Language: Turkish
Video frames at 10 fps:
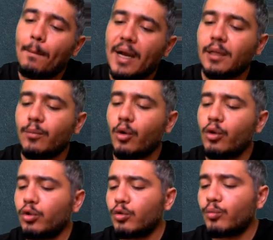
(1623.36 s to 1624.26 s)
Bakalım
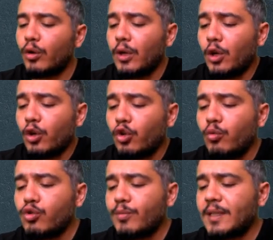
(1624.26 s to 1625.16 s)
öyle olur mu?
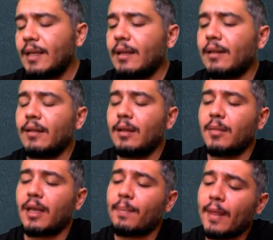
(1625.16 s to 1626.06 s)
Gümüş metal
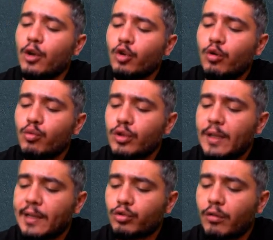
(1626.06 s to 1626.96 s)
eklediğimde gümüşün
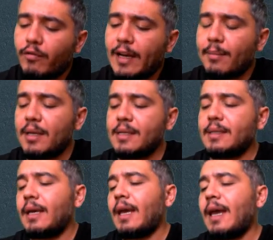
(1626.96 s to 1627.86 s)
elektron verme
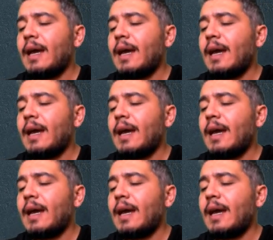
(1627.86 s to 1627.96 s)
isteği